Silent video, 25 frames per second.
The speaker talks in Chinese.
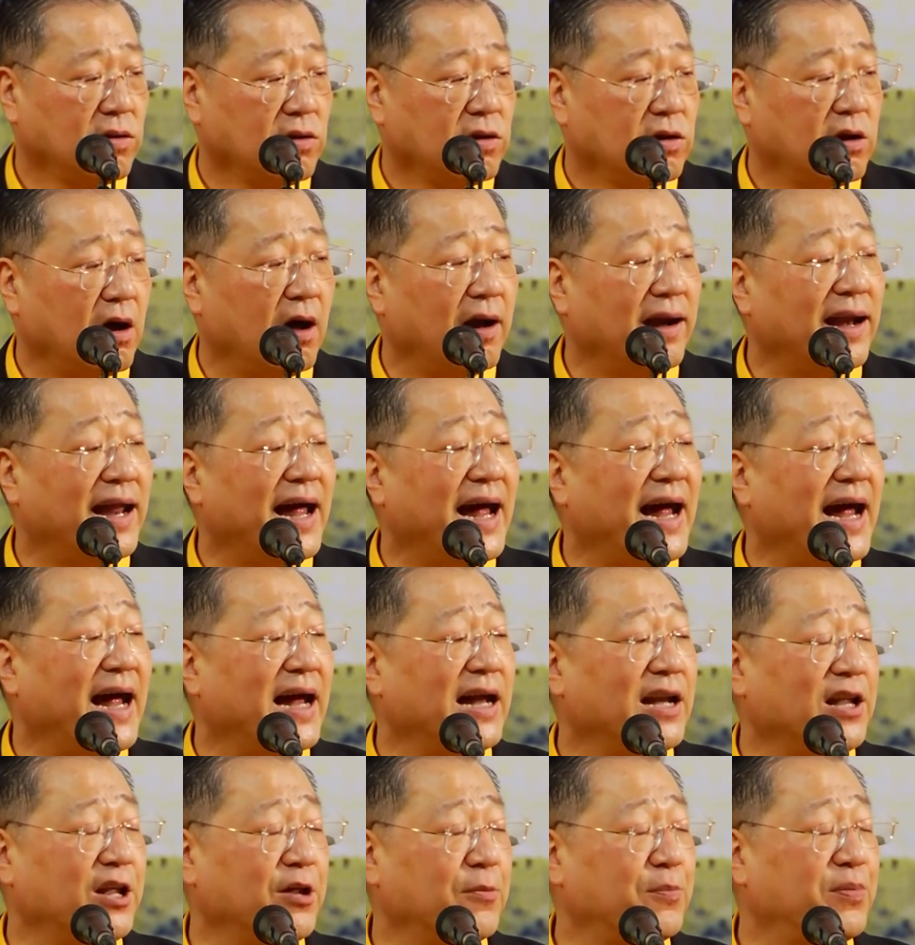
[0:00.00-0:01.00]
好嘞，
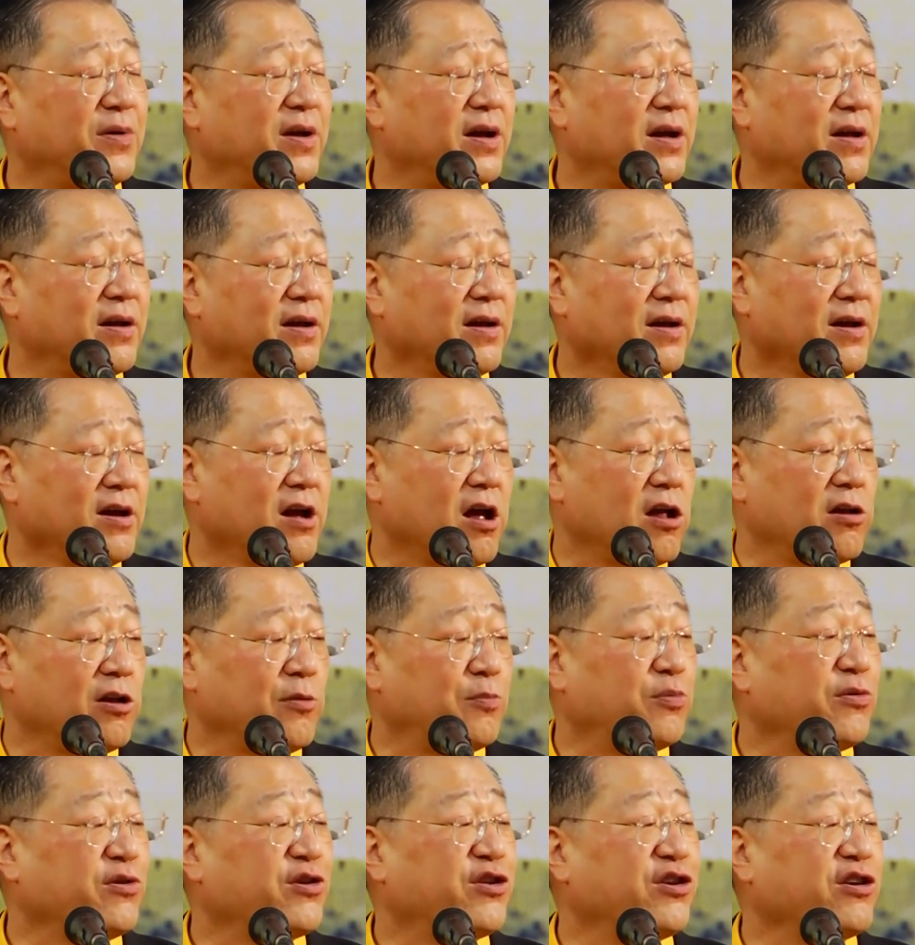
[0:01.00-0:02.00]
你不要
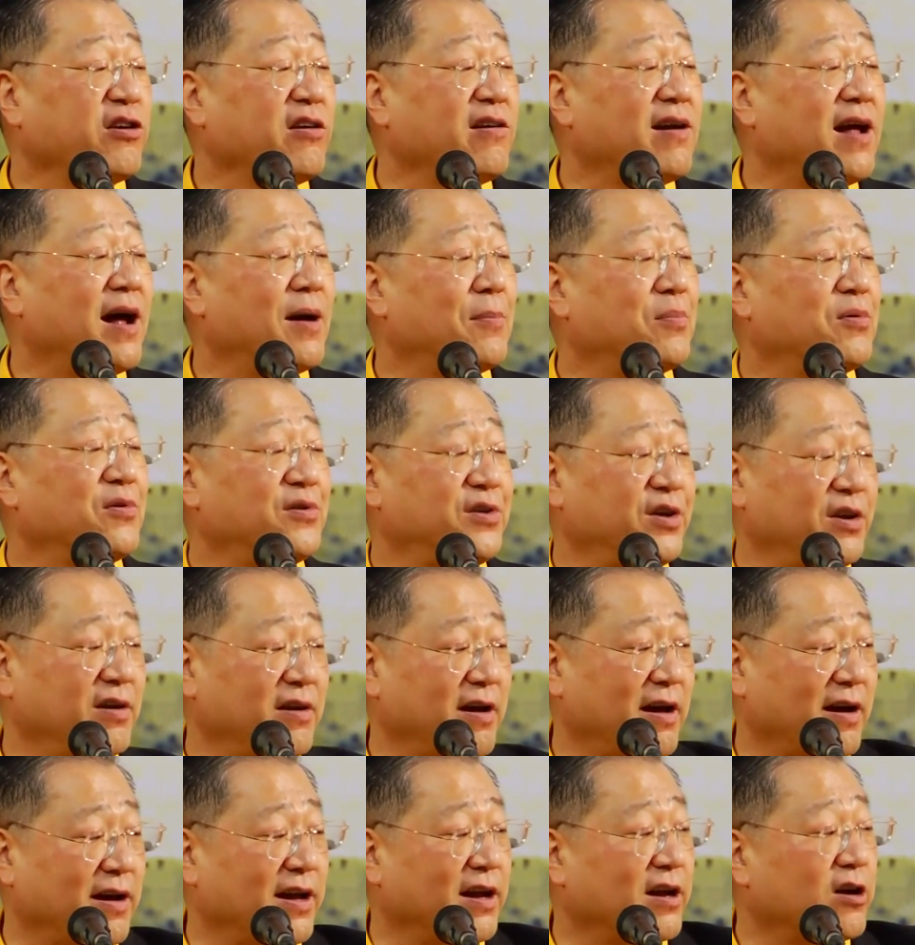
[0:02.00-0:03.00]
不行了，不行
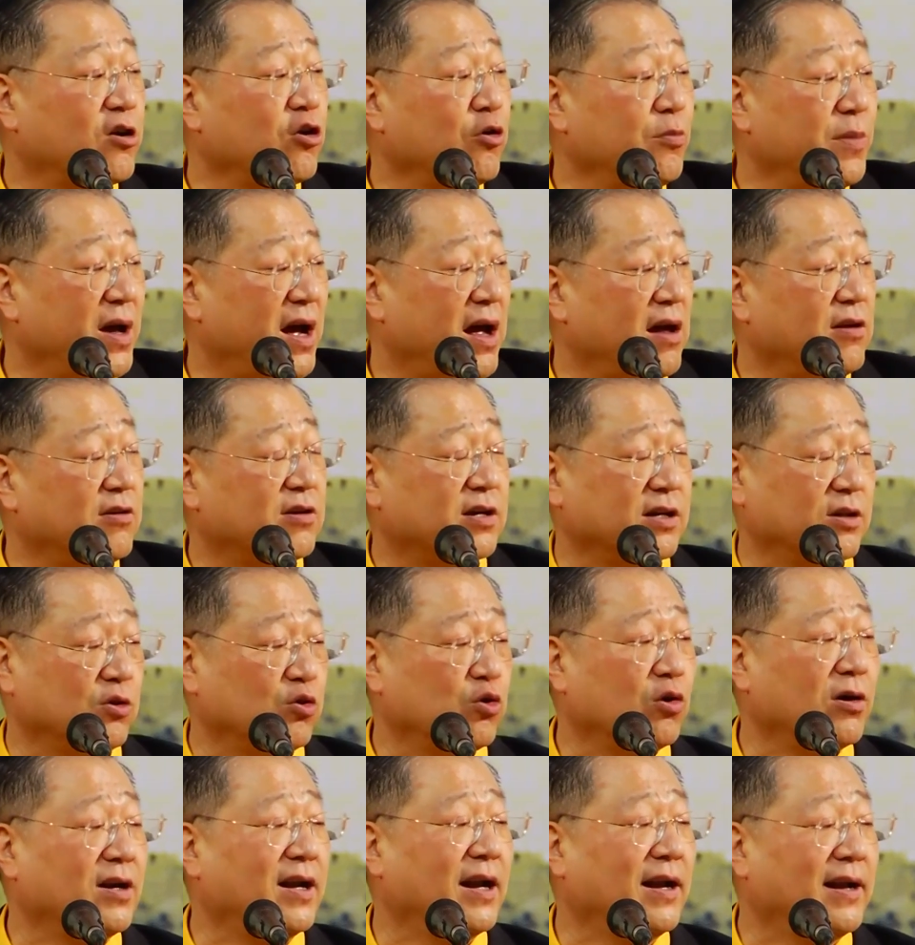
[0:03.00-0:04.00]
了，给后面还有很
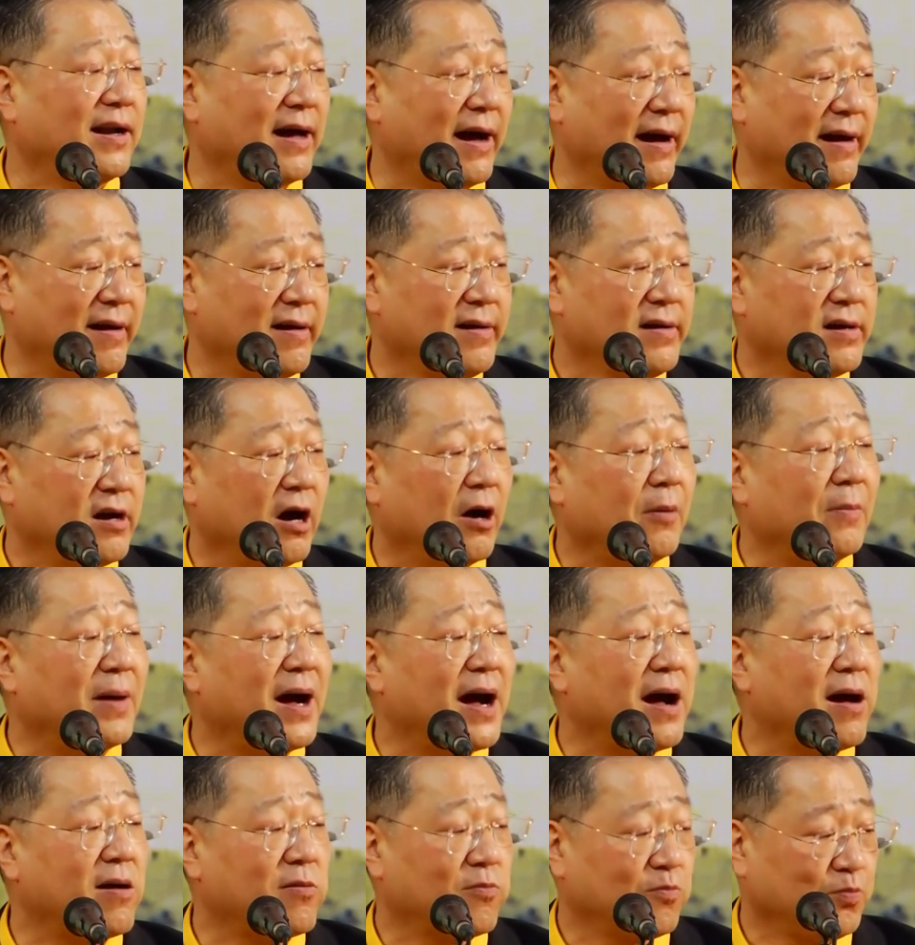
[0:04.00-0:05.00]
多人了，好
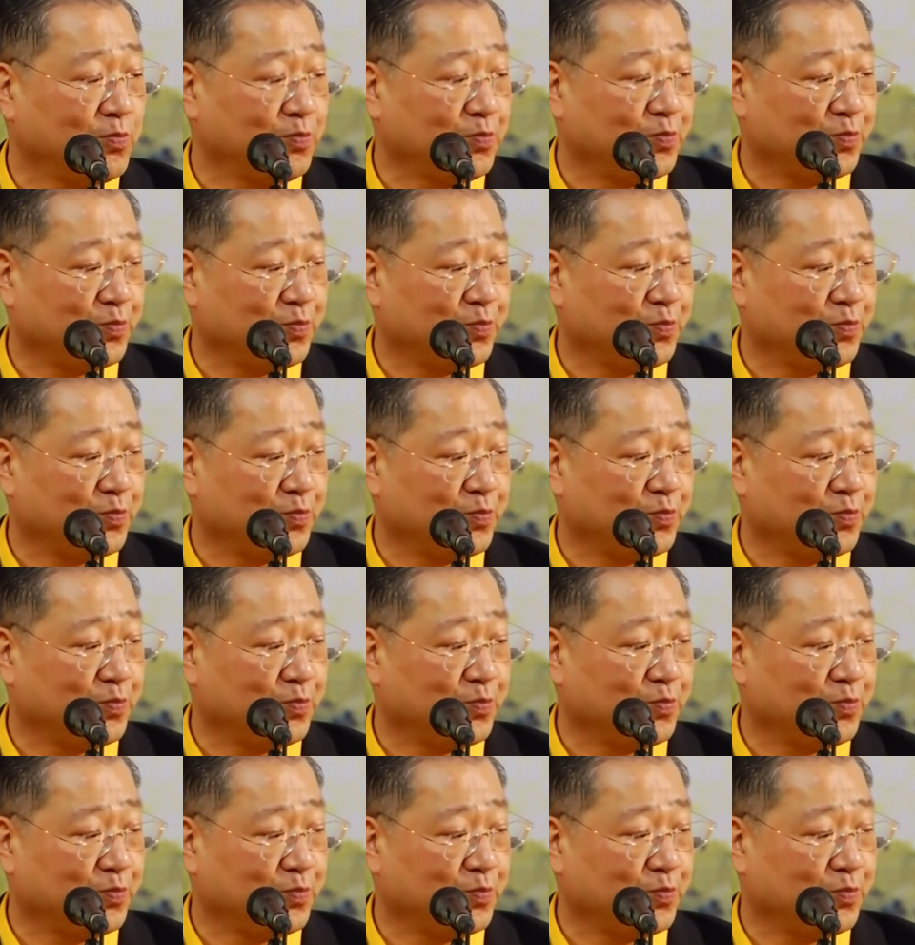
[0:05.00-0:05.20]
吗？